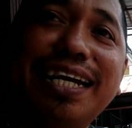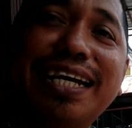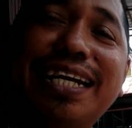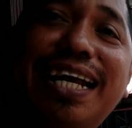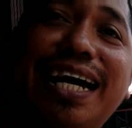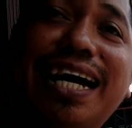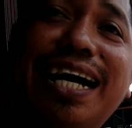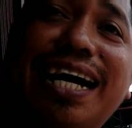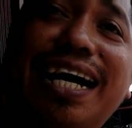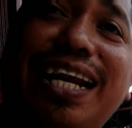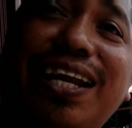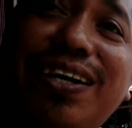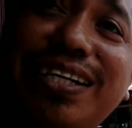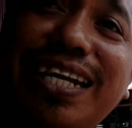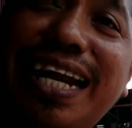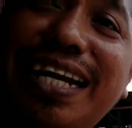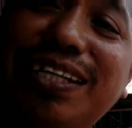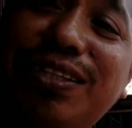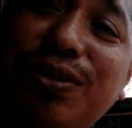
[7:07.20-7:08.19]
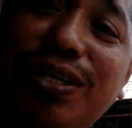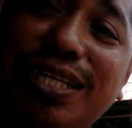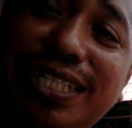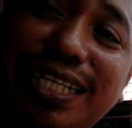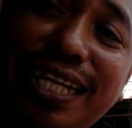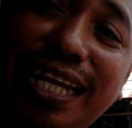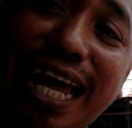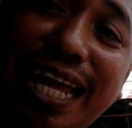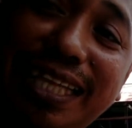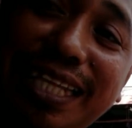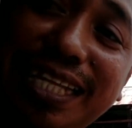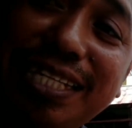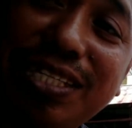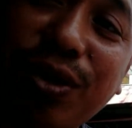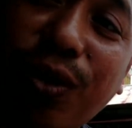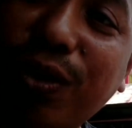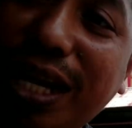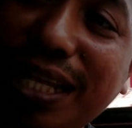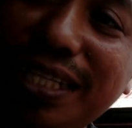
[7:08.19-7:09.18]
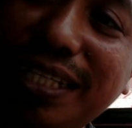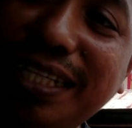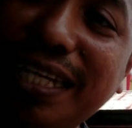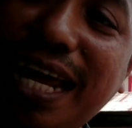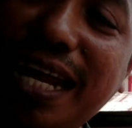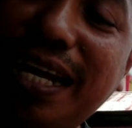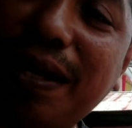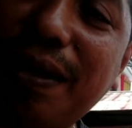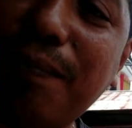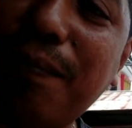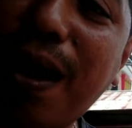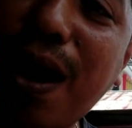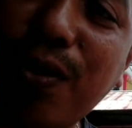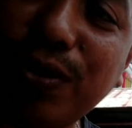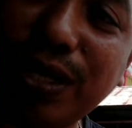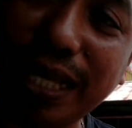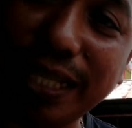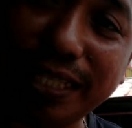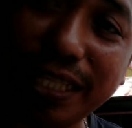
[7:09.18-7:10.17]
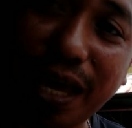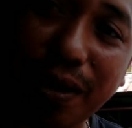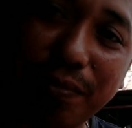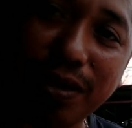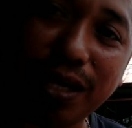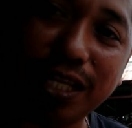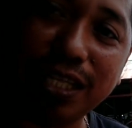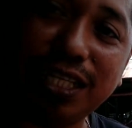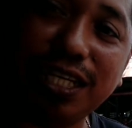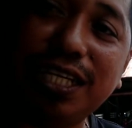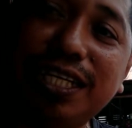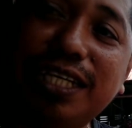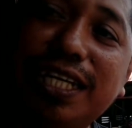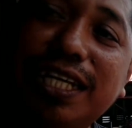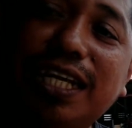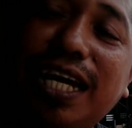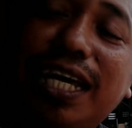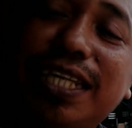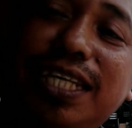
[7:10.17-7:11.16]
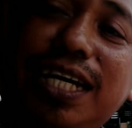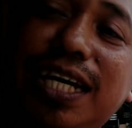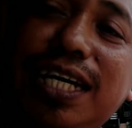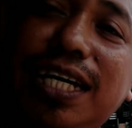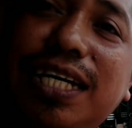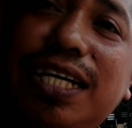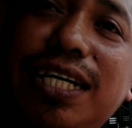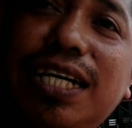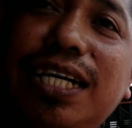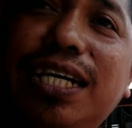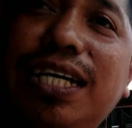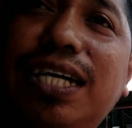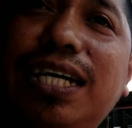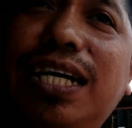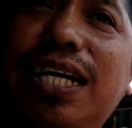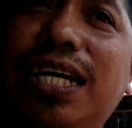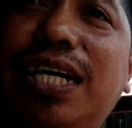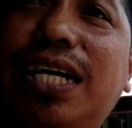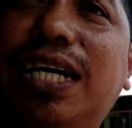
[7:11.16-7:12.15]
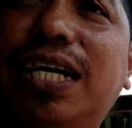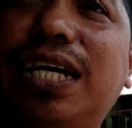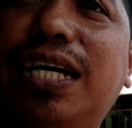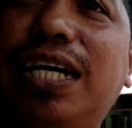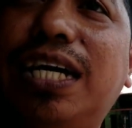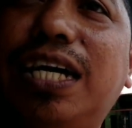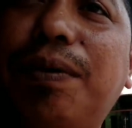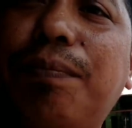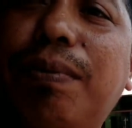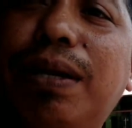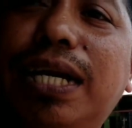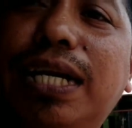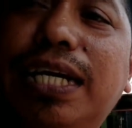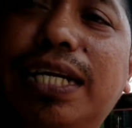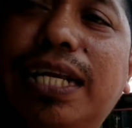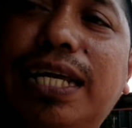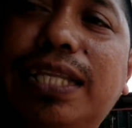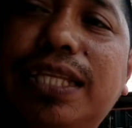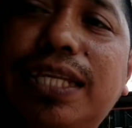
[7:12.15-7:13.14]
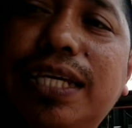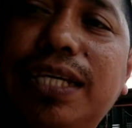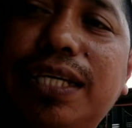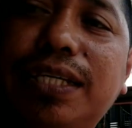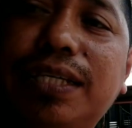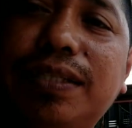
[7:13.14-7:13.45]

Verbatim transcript: Karena kalau tidak ditulis gratis, orang tidak mau nanti ambil nanti dikiranya eh, beli nanti.